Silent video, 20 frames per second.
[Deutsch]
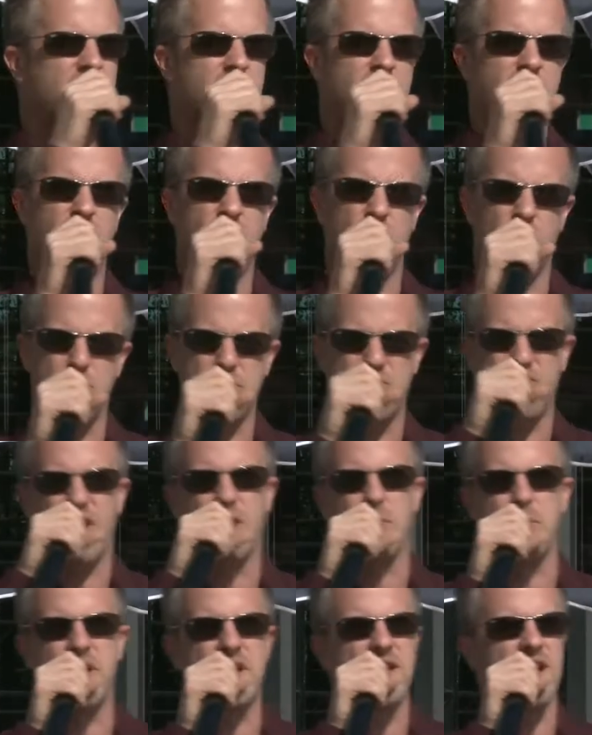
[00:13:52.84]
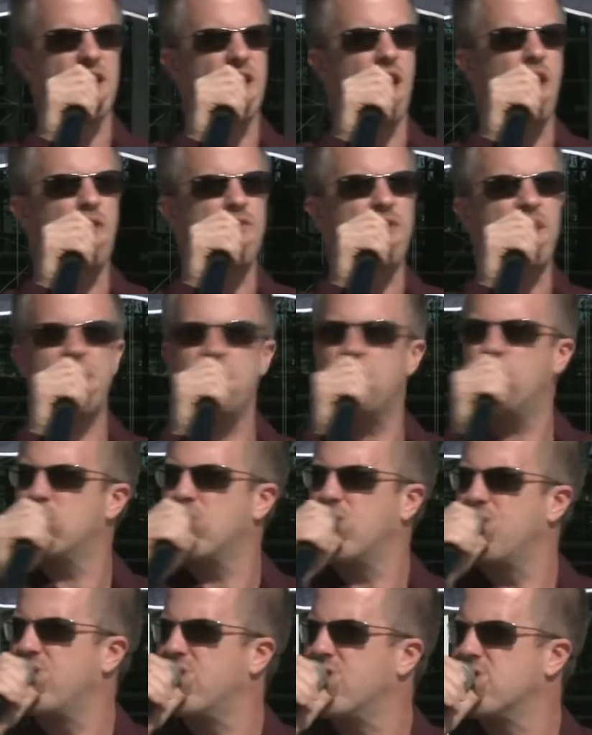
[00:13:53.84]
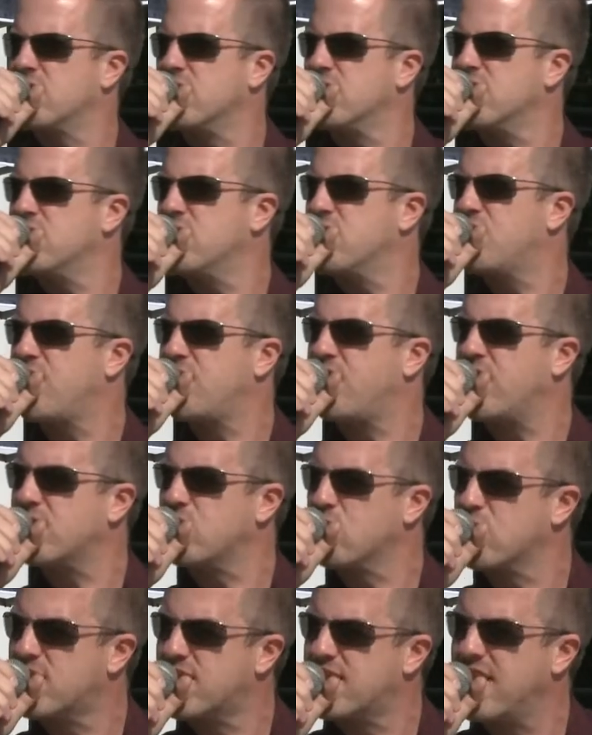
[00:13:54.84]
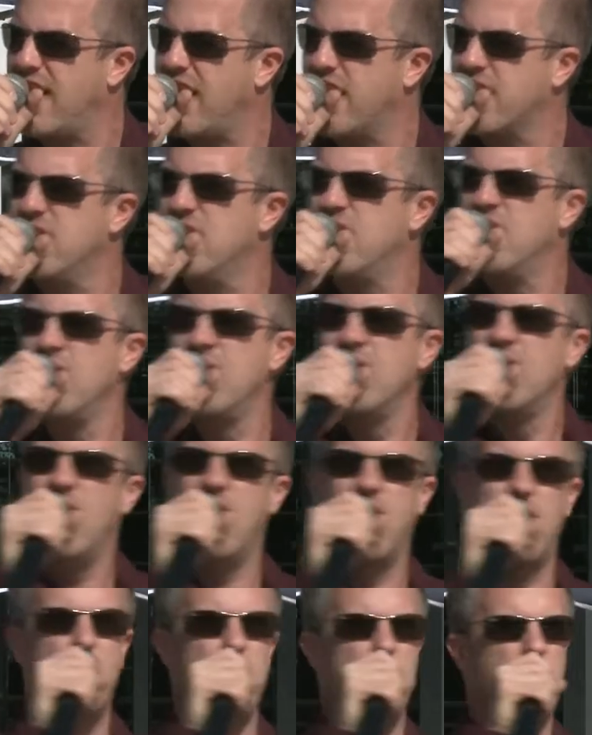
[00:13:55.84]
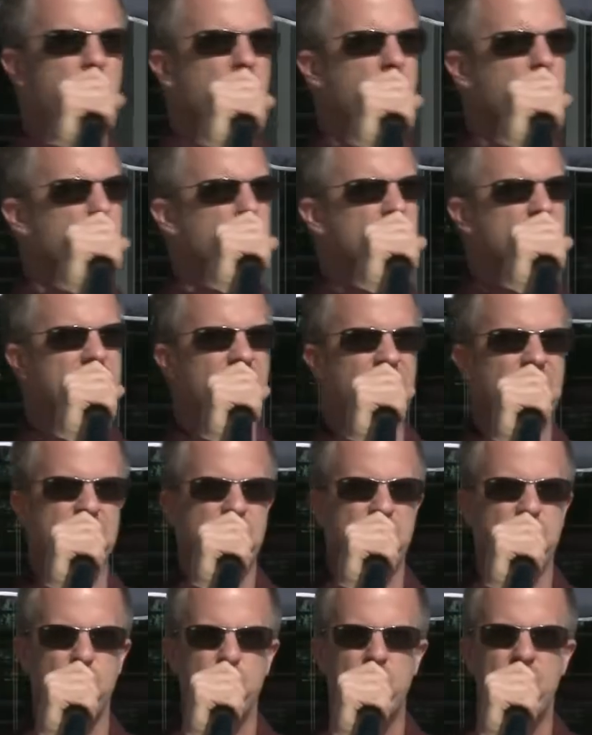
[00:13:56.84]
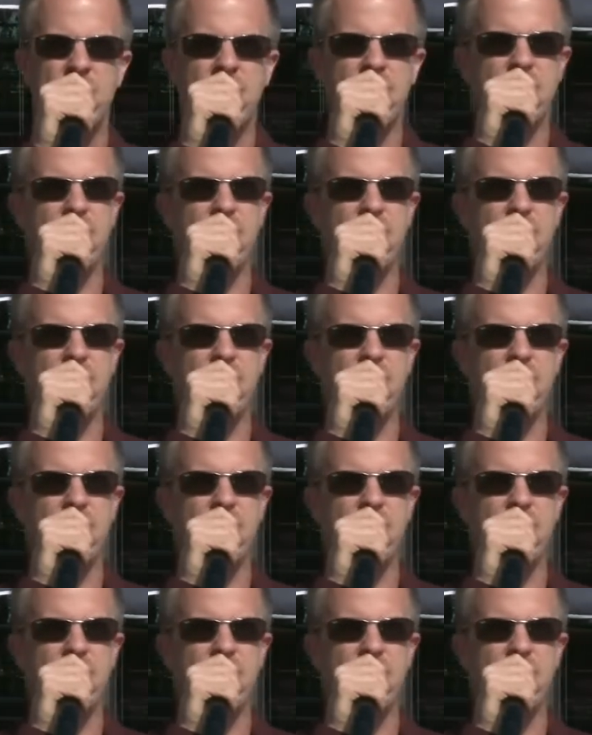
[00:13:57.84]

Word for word: daherkommt, ein Peter Gauweiler oder wer da sonst noch Verfassungsklage äh, äh, in Karlsruhe